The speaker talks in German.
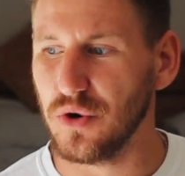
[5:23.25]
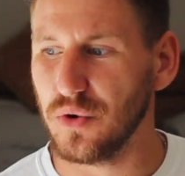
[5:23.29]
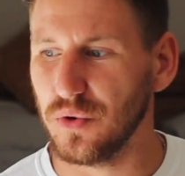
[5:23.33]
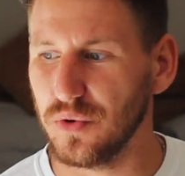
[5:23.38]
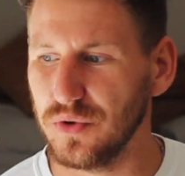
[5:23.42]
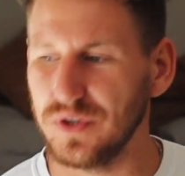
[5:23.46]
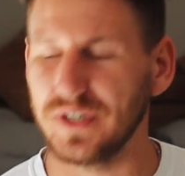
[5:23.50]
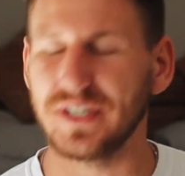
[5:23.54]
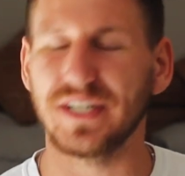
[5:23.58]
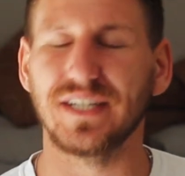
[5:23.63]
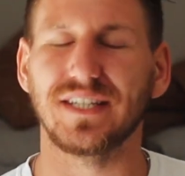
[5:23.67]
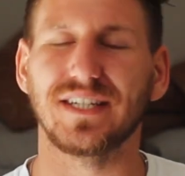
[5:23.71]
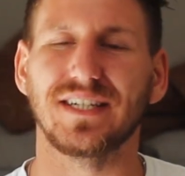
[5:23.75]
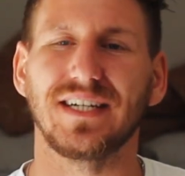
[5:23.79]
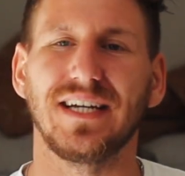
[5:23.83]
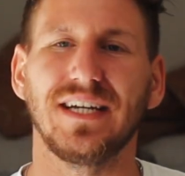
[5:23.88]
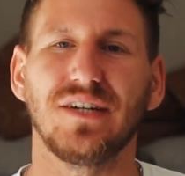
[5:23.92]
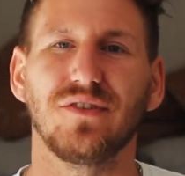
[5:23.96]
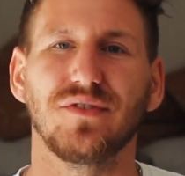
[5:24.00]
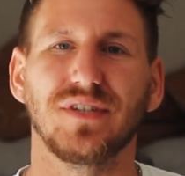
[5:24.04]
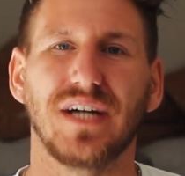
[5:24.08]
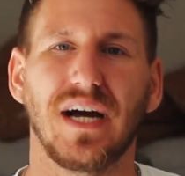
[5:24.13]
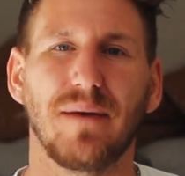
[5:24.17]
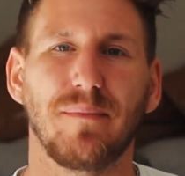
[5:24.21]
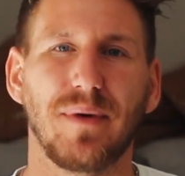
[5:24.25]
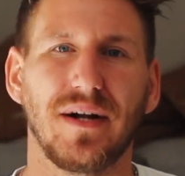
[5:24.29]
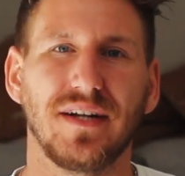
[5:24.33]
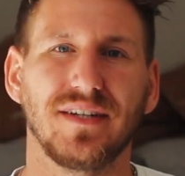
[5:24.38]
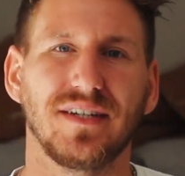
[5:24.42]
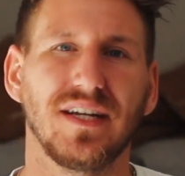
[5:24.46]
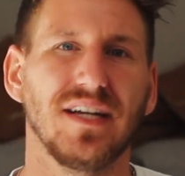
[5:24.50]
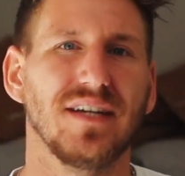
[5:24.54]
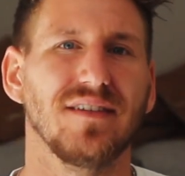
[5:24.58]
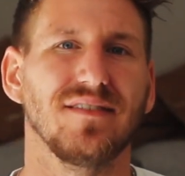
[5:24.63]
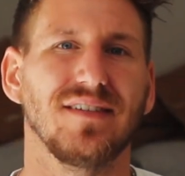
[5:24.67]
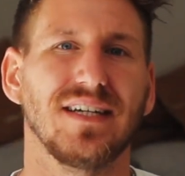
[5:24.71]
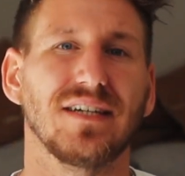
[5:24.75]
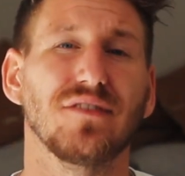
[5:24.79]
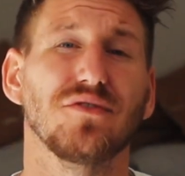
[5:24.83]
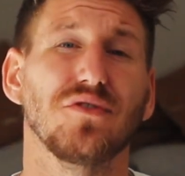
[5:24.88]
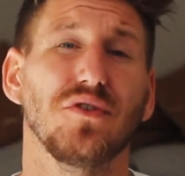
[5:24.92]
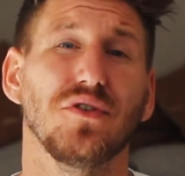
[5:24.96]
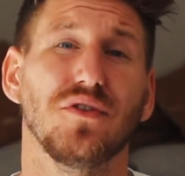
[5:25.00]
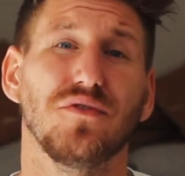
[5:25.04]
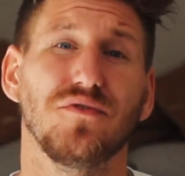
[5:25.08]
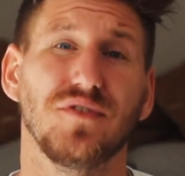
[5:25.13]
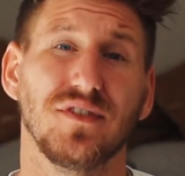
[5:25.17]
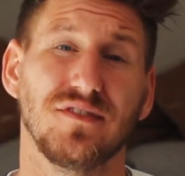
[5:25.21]
und Getränk und habe halt 6,40
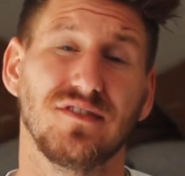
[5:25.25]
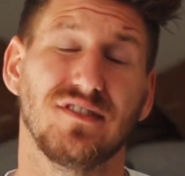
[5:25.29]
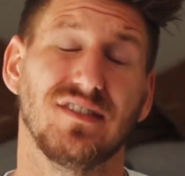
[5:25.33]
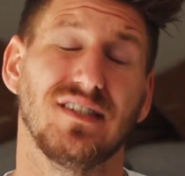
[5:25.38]
Euro